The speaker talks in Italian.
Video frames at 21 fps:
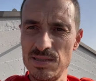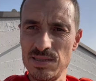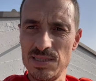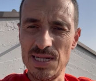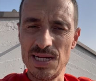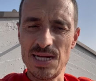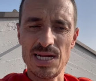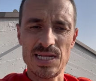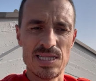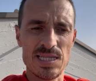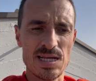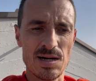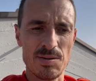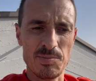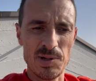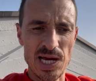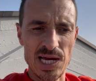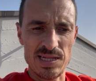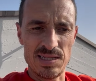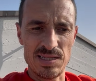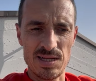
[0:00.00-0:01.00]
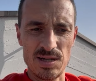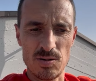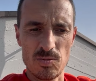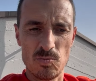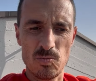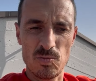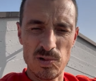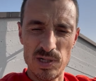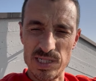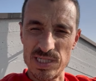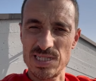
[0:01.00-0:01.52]
direttamente
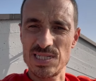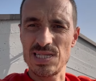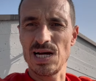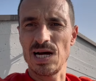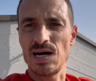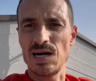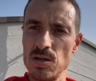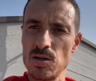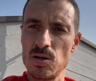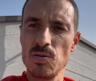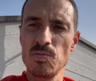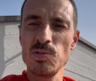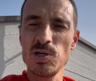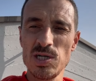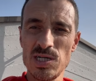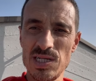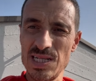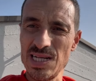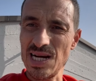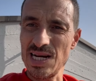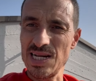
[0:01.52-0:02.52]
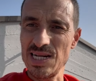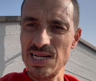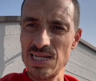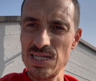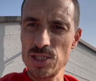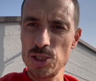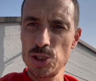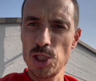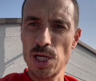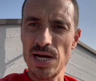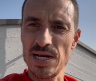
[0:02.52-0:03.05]
questa comunità
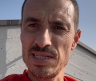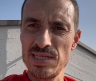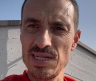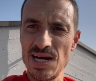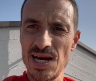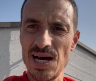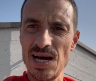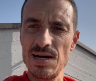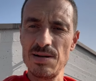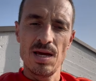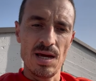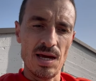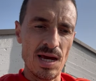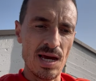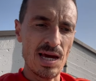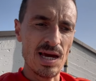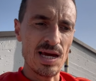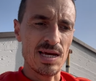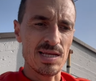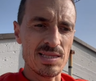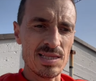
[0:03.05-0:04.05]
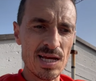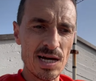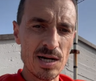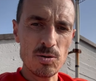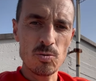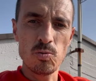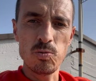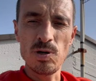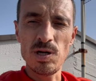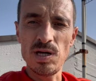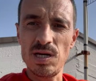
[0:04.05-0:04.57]
energetica e da
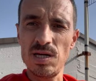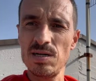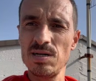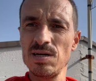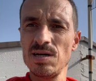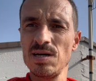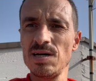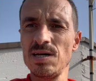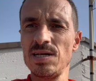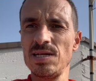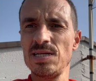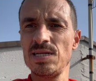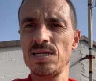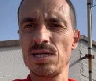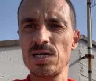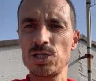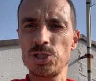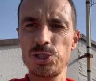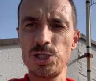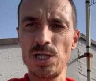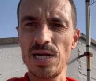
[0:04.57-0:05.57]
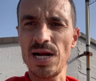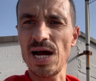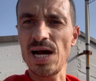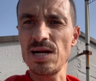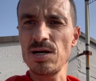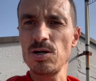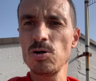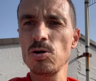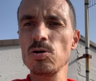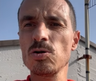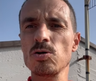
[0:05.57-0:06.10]
qui
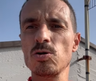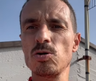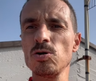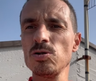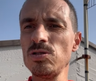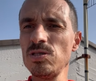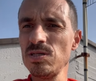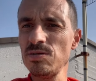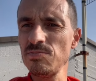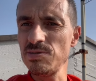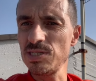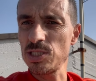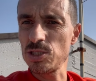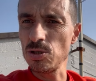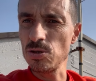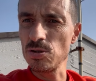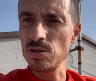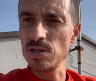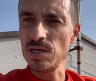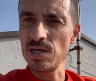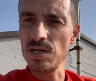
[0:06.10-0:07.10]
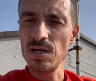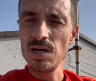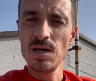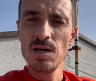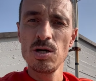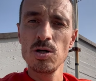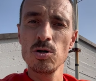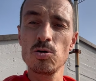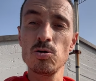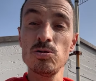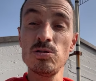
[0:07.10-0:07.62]
nasceranno condivisioni,
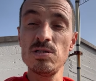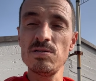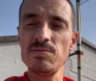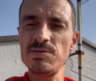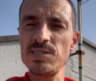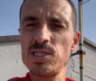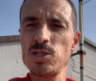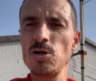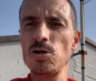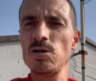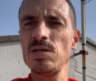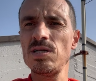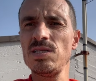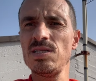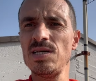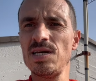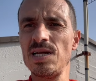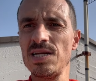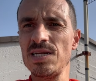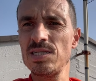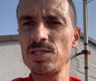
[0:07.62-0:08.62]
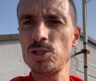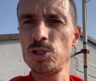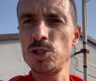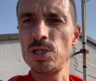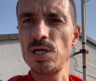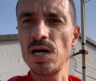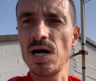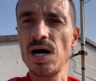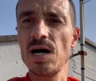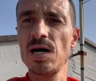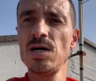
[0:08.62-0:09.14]
condivisioni di
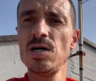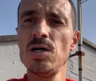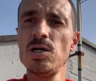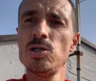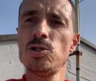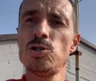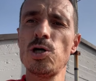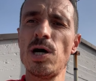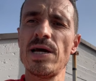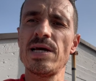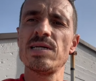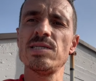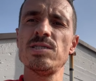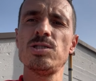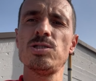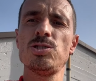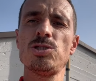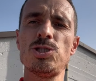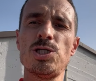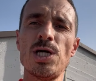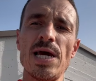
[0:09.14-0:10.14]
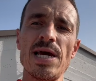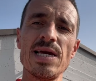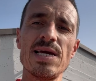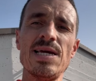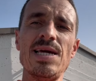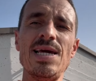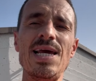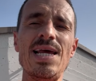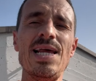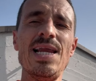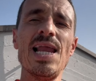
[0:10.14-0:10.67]
energia, cioè c'è
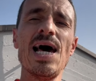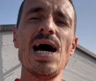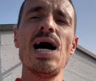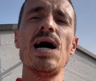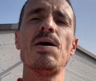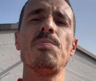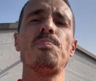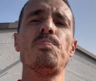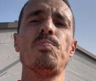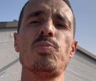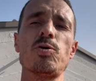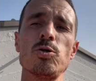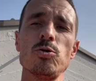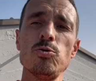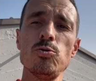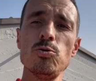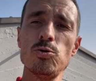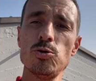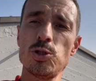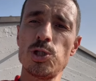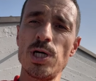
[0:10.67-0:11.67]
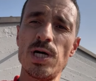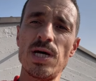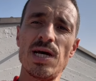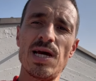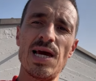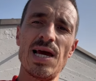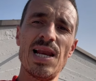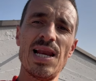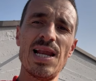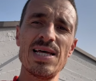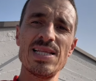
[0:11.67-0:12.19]
chi la produce
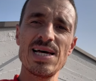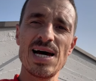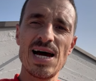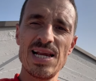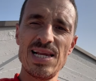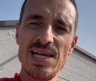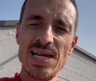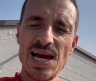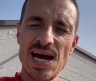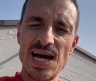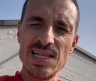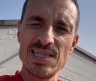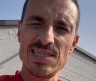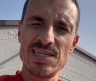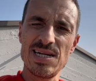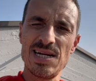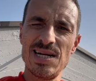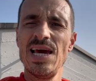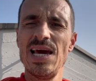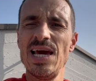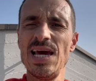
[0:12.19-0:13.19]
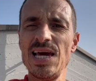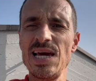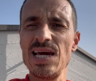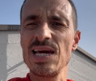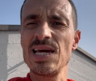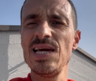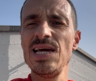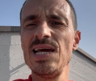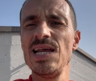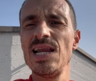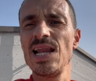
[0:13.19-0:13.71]
e la dà agli altri e
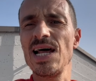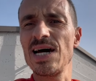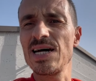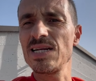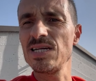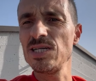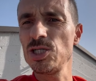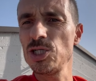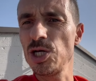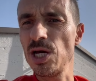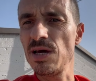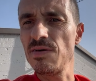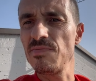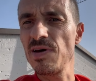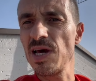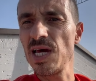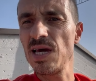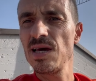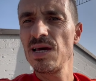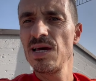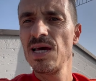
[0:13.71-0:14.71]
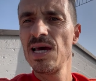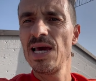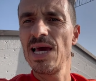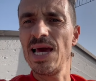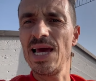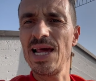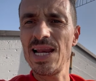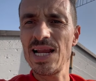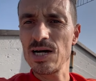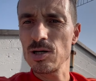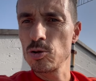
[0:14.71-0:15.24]
chi la riceve
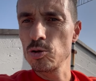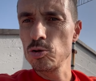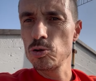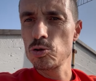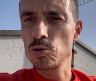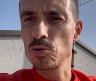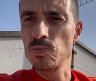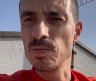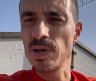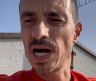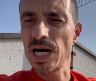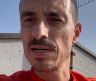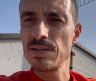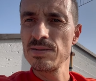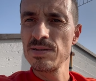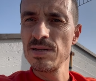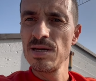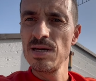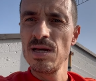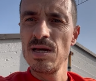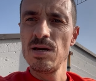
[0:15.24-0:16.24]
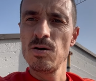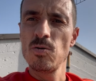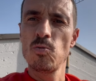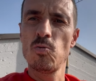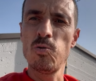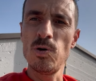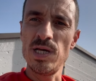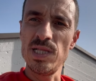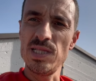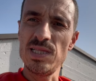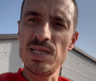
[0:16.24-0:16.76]
e la consuma.
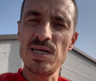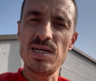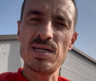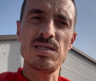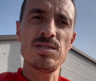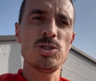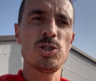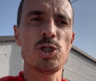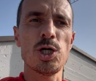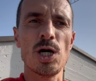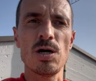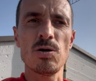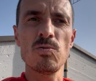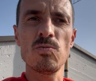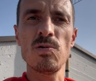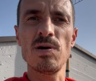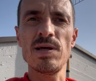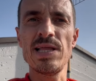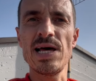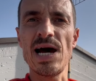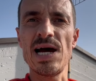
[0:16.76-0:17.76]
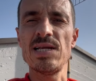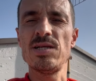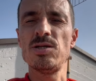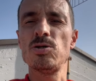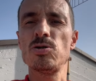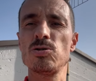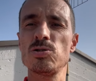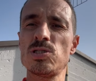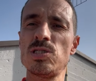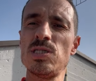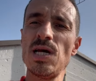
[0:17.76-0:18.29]
Quindi c'è un
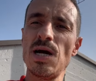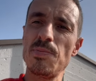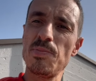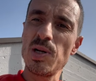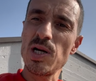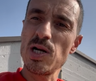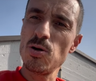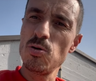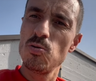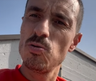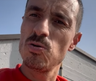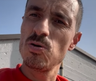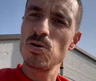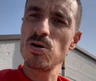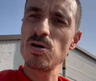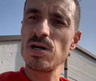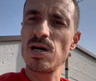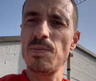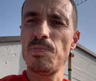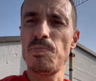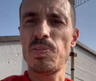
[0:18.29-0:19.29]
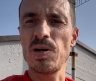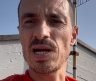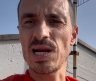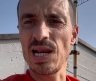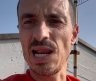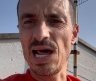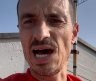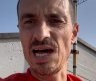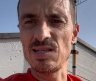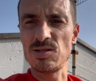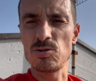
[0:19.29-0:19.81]
guadagno sia per l'uno che per
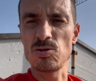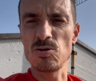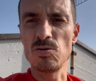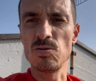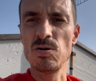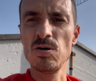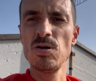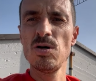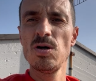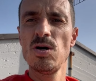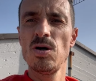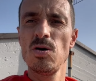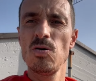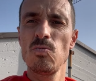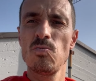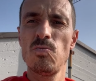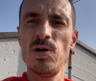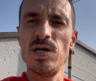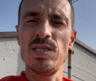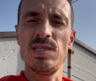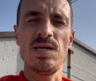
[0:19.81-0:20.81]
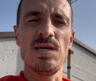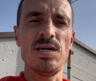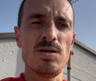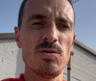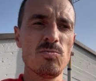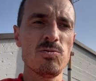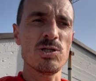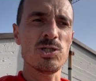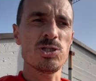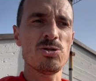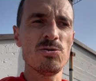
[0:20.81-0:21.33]
l'altro. Quindi in
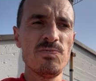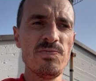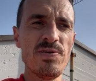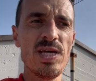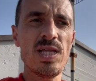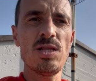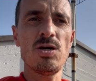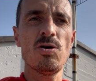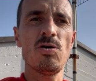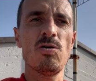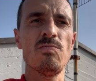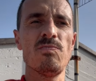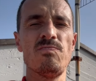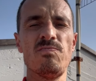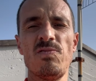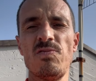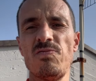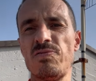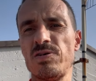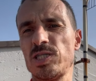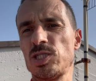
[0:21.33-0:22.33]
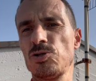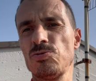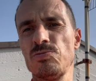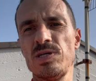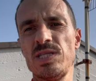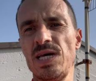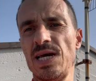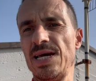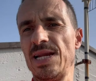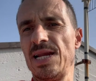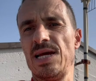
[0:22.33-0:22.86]
questo video vi faccio
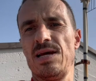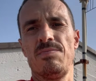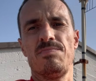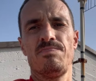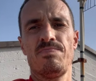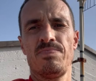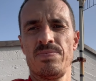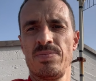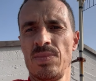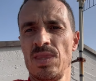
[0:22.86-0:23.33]
vedere